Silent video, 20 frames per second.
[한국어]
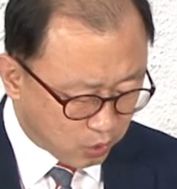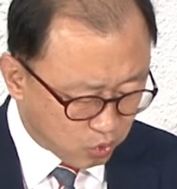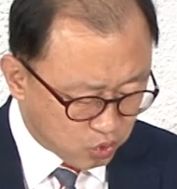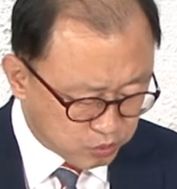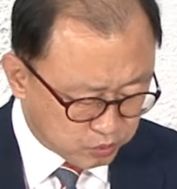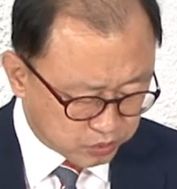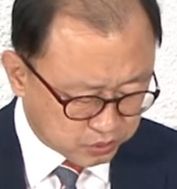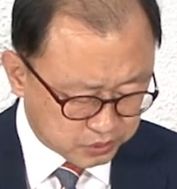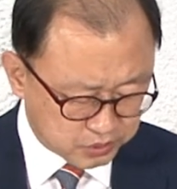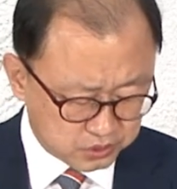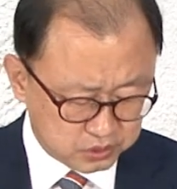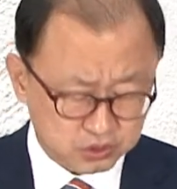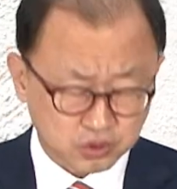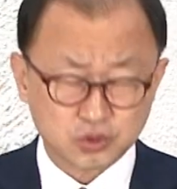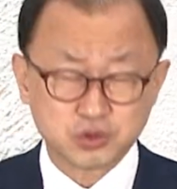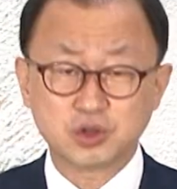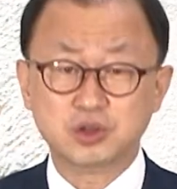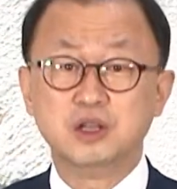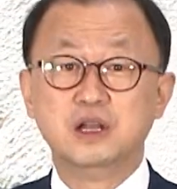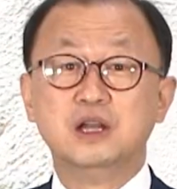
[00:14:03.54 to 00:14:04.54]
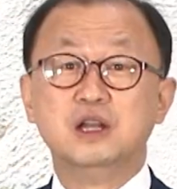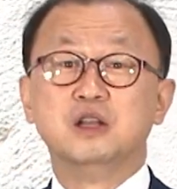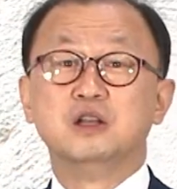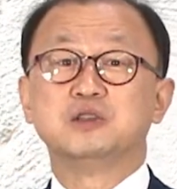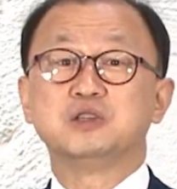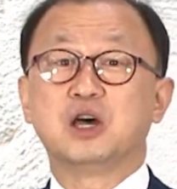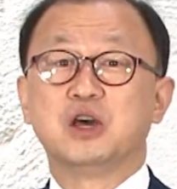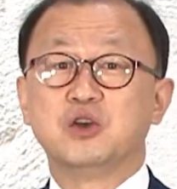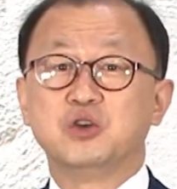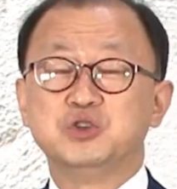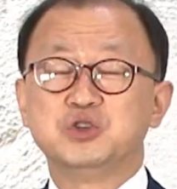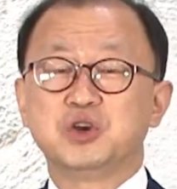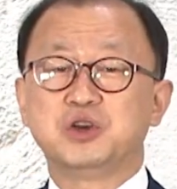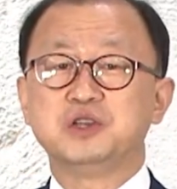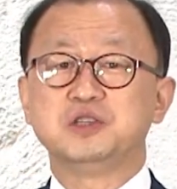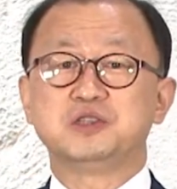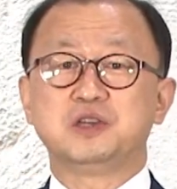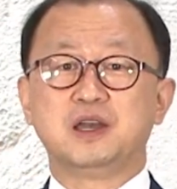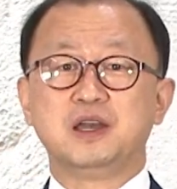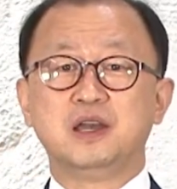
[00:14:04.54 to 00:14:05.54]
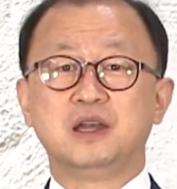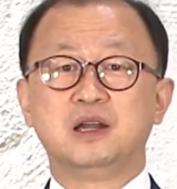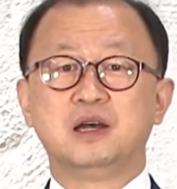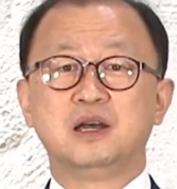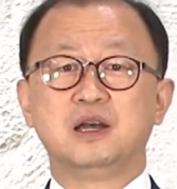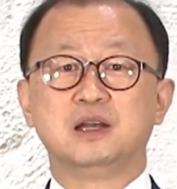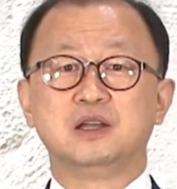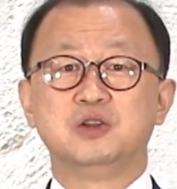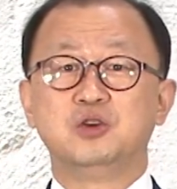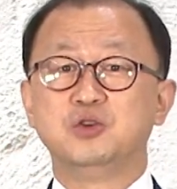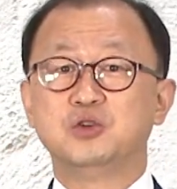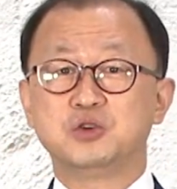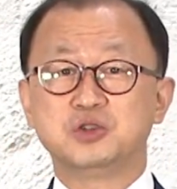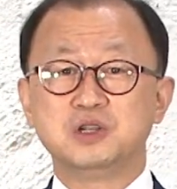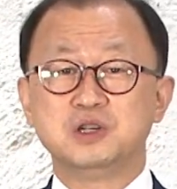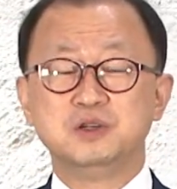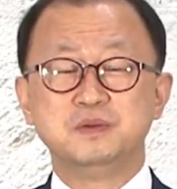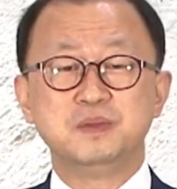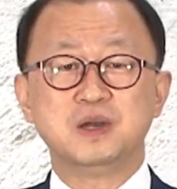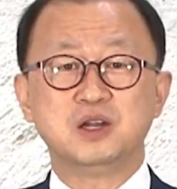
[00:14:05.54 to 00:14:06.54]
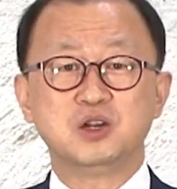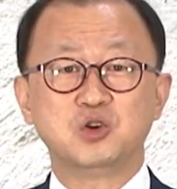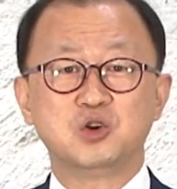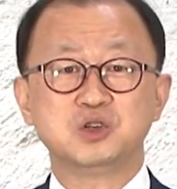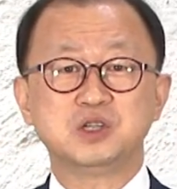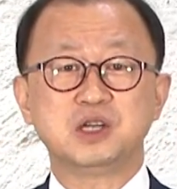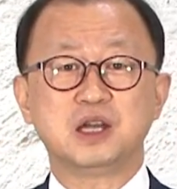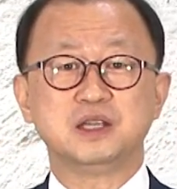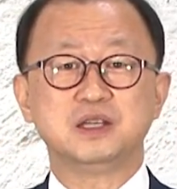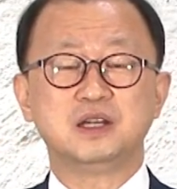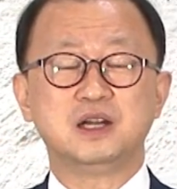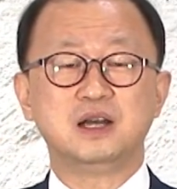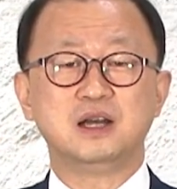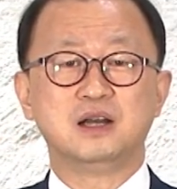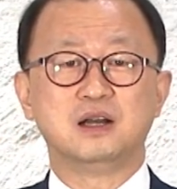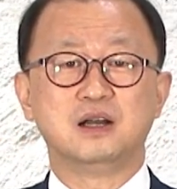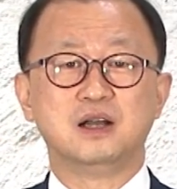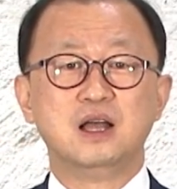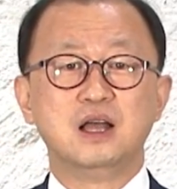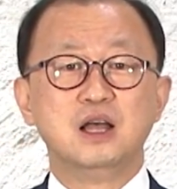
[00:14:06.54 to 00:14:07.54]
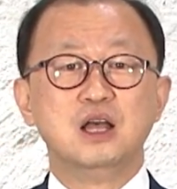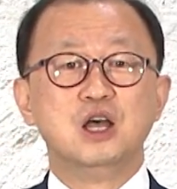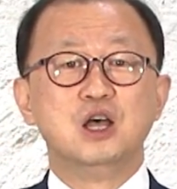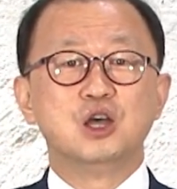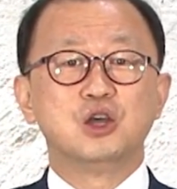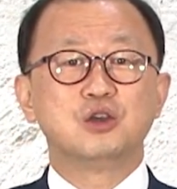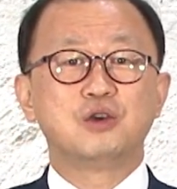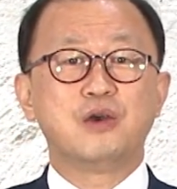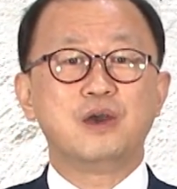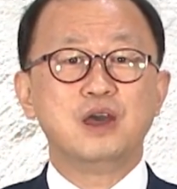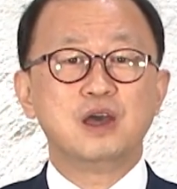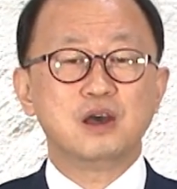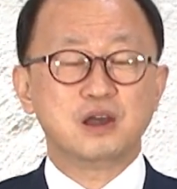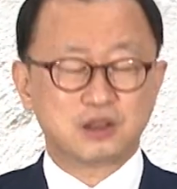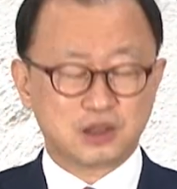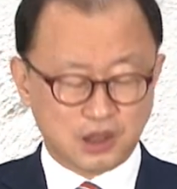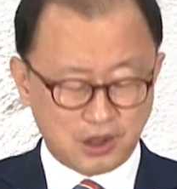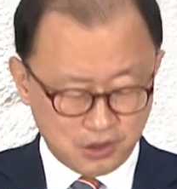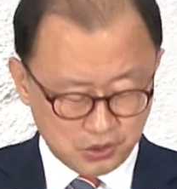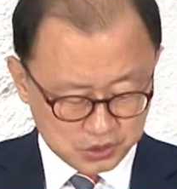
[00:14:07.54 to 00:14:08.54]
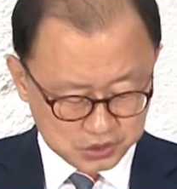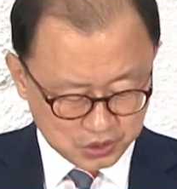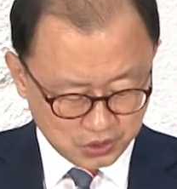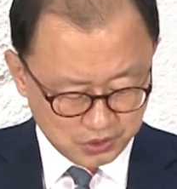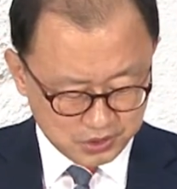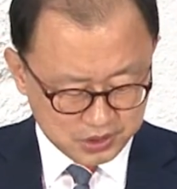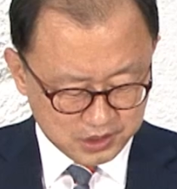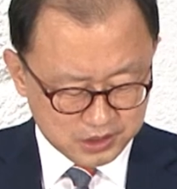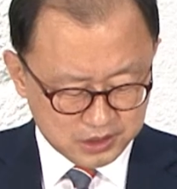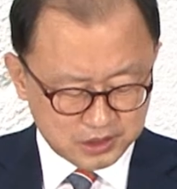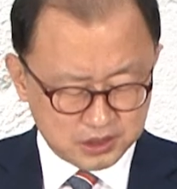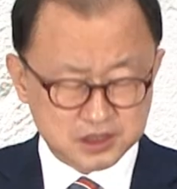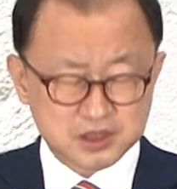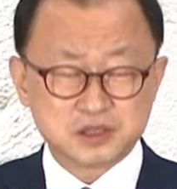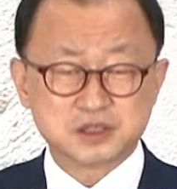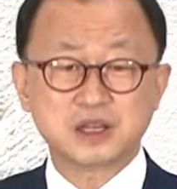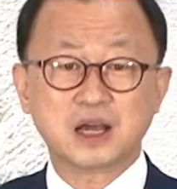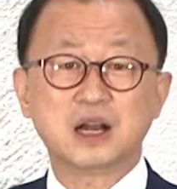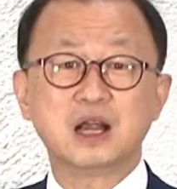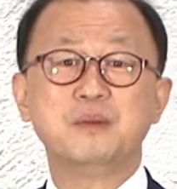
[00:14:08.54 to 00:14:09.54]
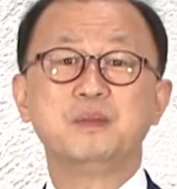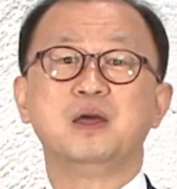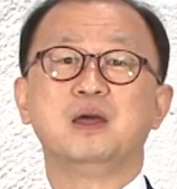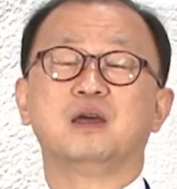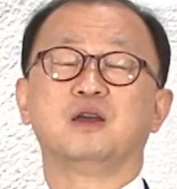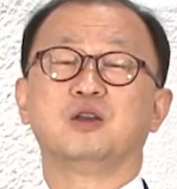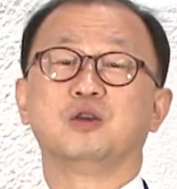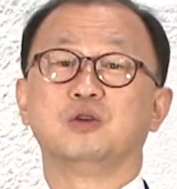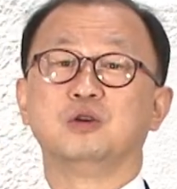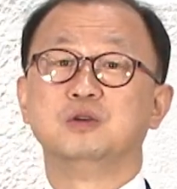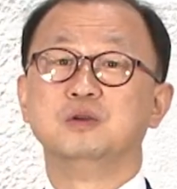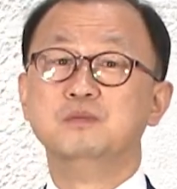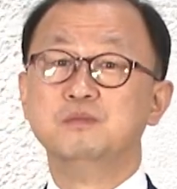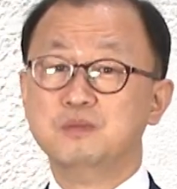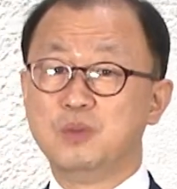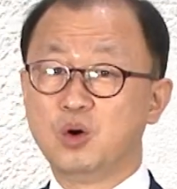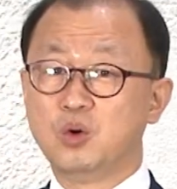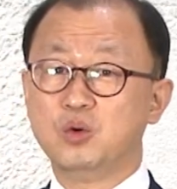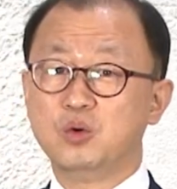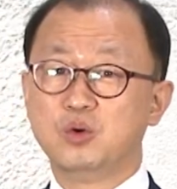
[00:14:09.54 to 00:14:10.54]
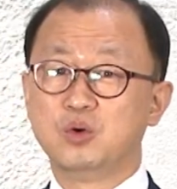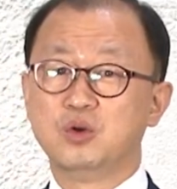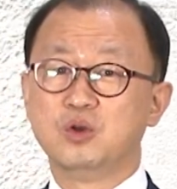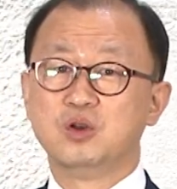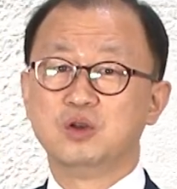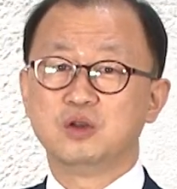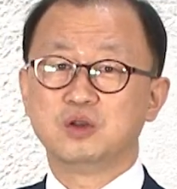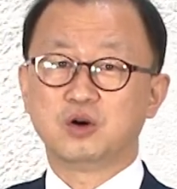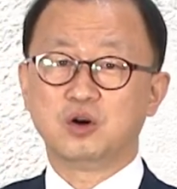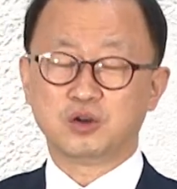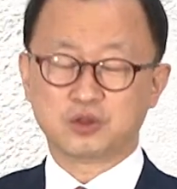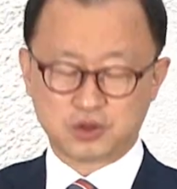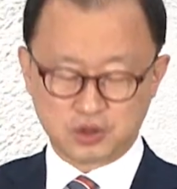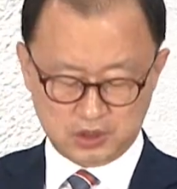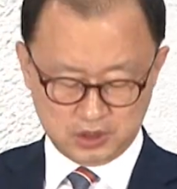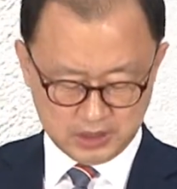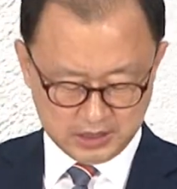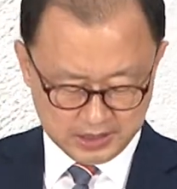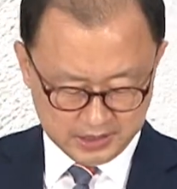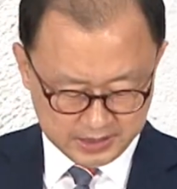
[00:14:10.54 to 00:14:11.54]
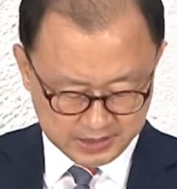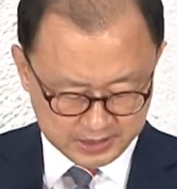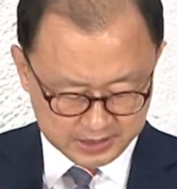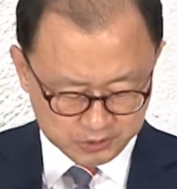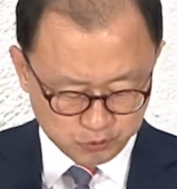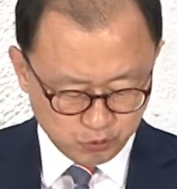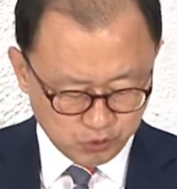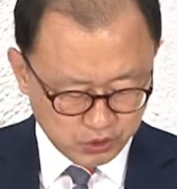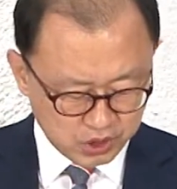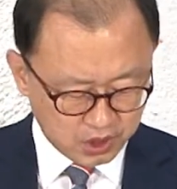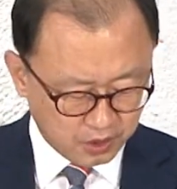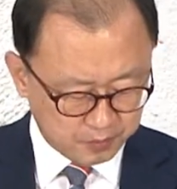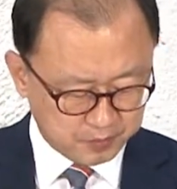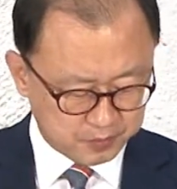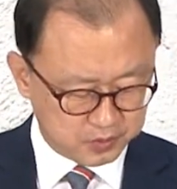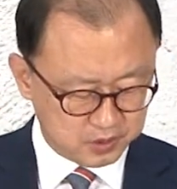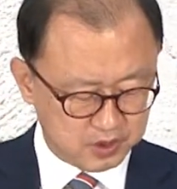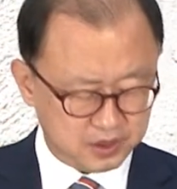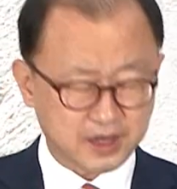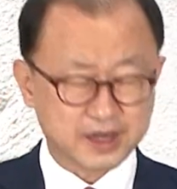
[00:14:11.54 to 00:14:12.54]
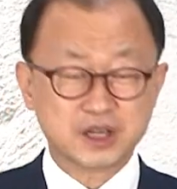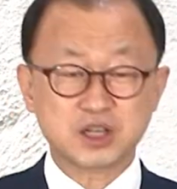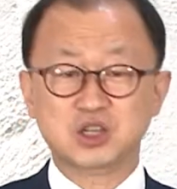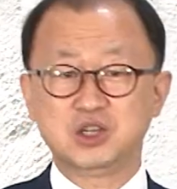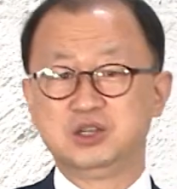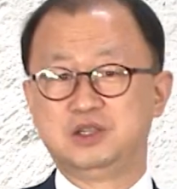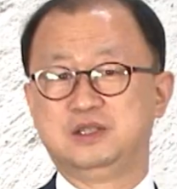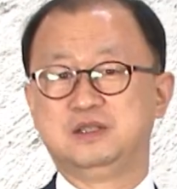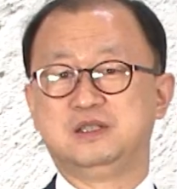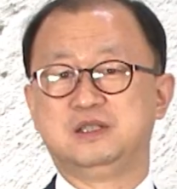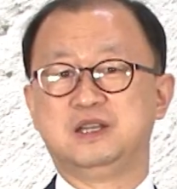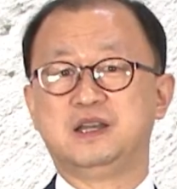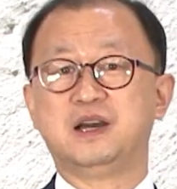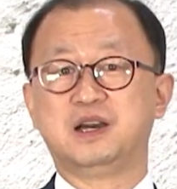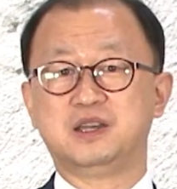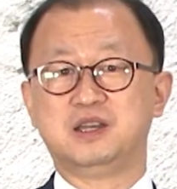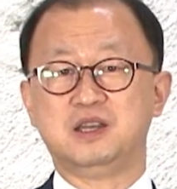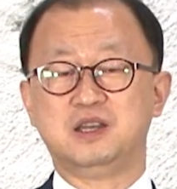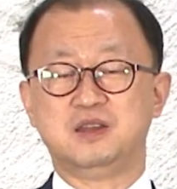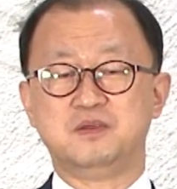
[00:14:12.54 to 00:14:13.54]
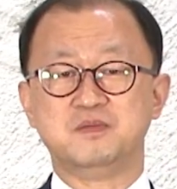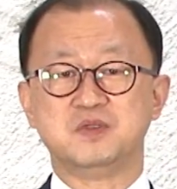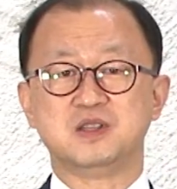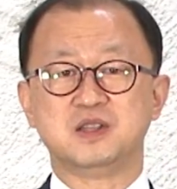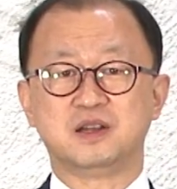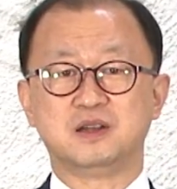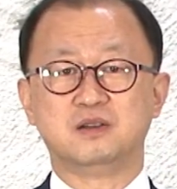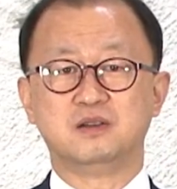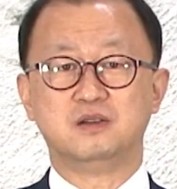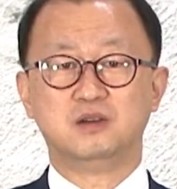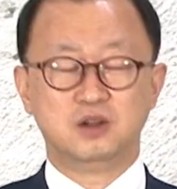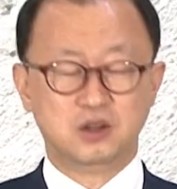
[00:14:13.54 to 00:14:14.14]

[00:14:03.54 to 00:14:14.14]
올무는 어떤 자연적인 재해나 이런 것을 의미하는 것이 아니라 계획되어져 있는 사람의 음모, 어떠한 위협을 가리키는 이야기입니다.